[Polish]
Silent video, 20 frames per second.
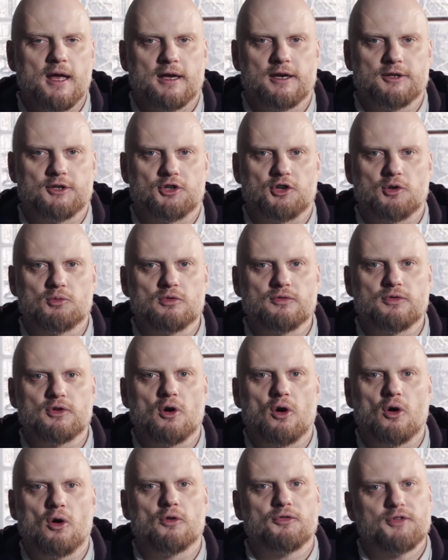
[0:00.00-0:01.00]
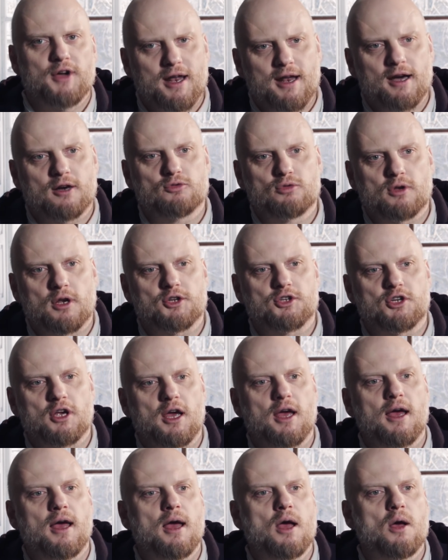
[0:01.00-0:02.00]
gdzie się mówi o ofiarach, które
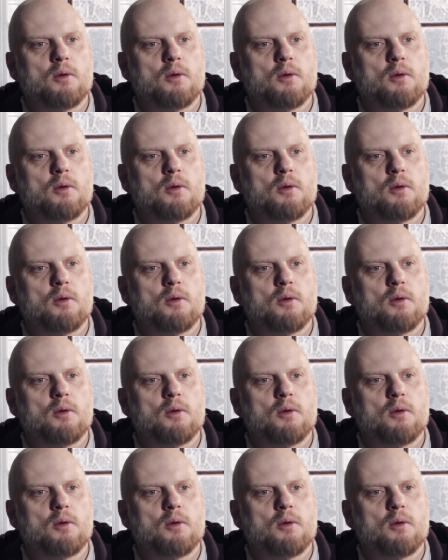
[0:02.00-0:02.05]
się